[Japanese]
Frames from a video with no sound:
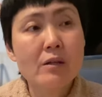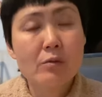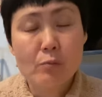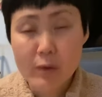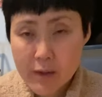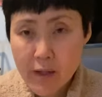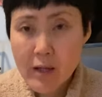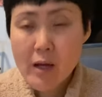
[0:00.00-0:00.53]

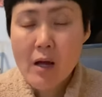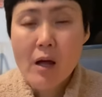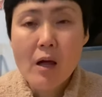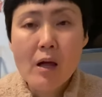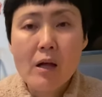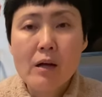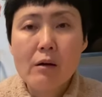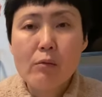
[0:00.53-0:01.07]
はね。
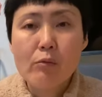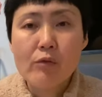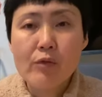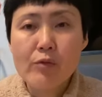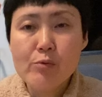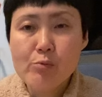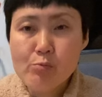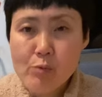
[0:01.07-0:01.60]

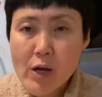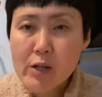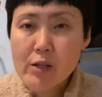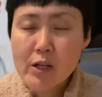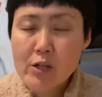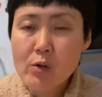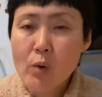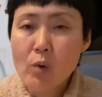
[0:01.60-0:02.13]
なん
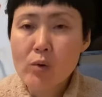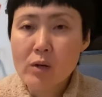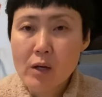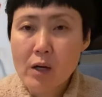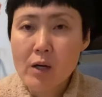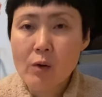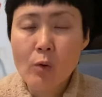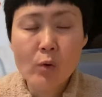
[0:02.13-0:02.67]
で日本
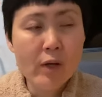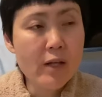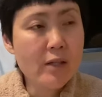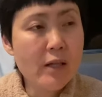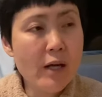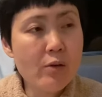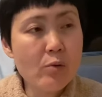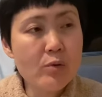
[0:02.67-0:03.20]
が保険
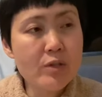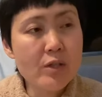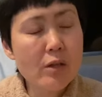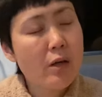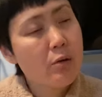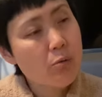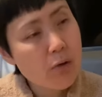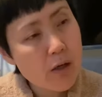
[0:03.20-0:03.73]
対応して
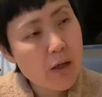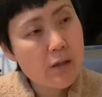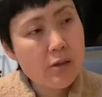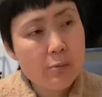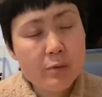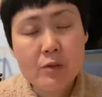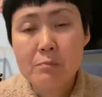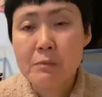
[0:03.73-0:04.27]
ないのかなって
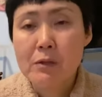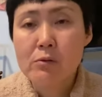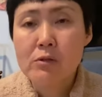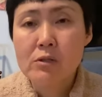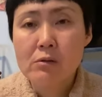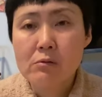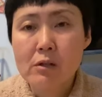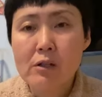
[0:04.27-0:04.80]
びっくりし
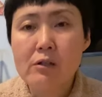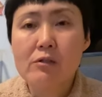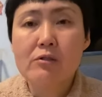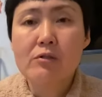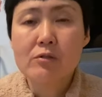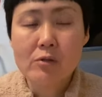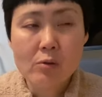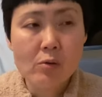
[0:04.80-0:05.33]
たくらいなん
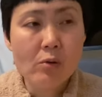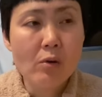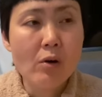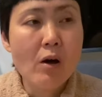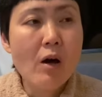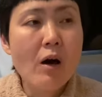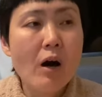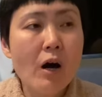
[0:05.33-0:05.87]
ですけど、
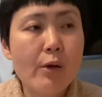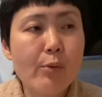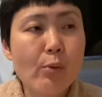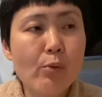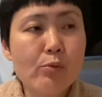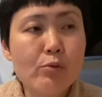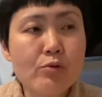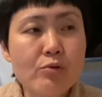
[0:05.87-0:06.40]
あの、
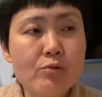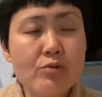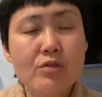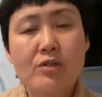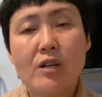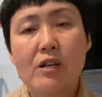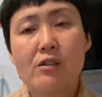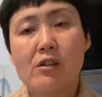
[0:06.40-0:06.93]
本当出
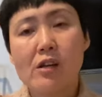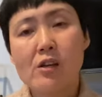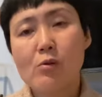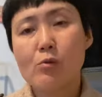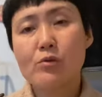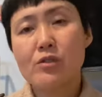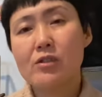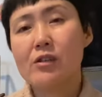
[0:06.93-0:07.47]
産って
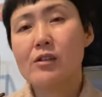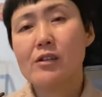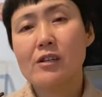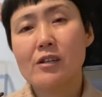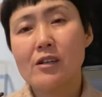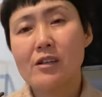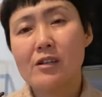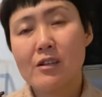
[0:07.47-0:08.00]
命が
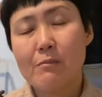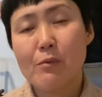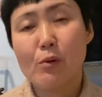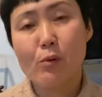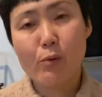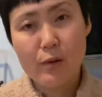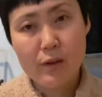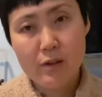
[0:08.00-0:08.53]
けで
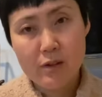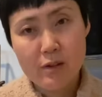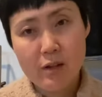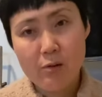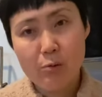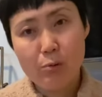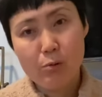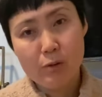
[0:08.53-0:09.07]
病院で
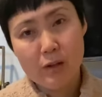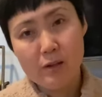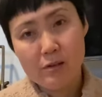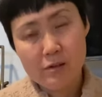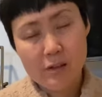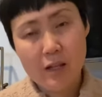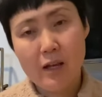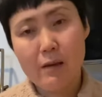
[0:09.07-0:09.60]
行っ
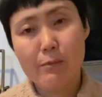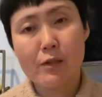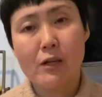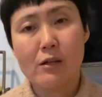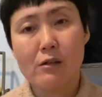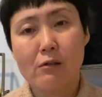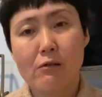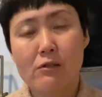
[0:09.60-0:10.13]
てみた
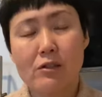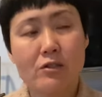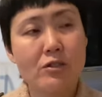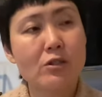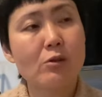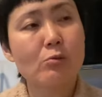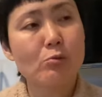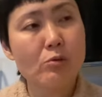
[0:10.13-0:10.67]
いな形
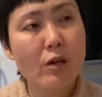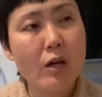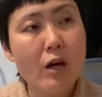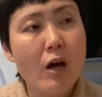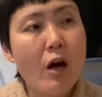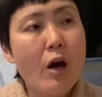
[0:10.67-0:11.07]
なので、